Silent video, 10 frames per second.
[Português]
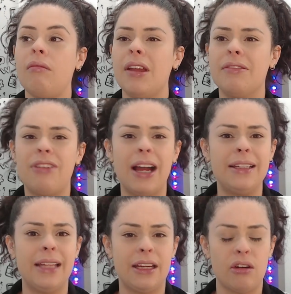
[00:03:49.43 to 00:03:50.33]

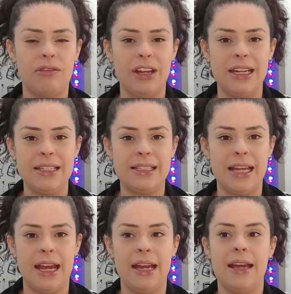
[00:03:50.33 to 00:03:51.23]
vai ter que
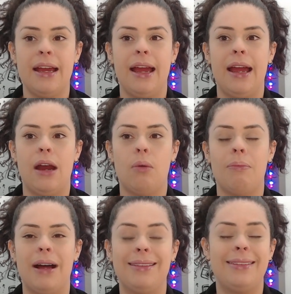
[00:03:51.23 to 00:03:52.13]
oferecer é,
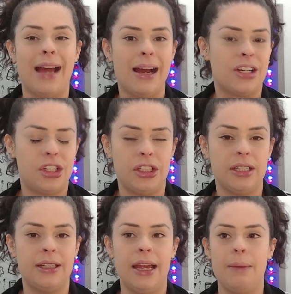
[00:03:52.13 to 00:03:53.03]
uma
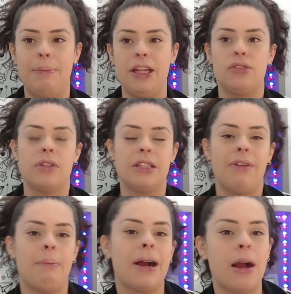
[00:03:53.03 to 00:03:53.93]
taxa, de repente você
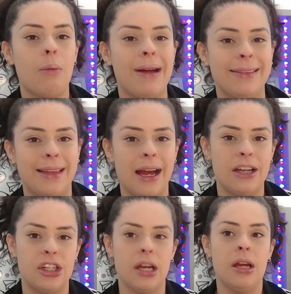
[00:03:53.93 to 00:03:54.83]
vai pagar uma
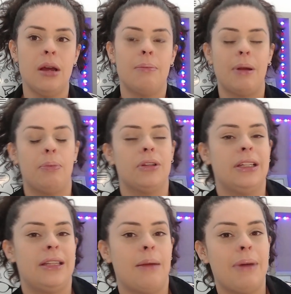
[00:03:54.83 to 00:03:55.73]
taxa para
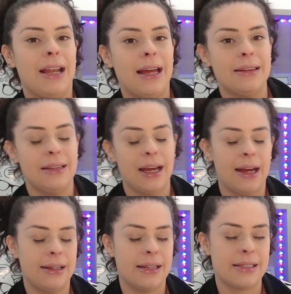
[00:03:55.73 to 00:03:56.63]
poder trabalhar
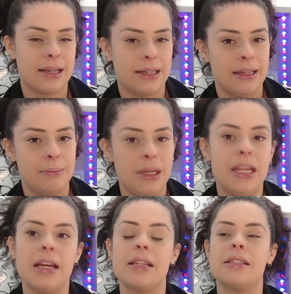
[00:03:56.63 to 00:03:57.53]
na, nas
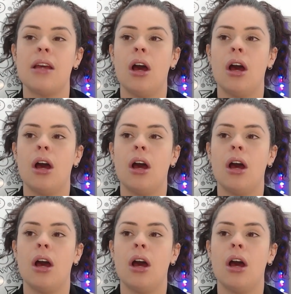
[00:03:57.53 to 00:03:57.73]
academias,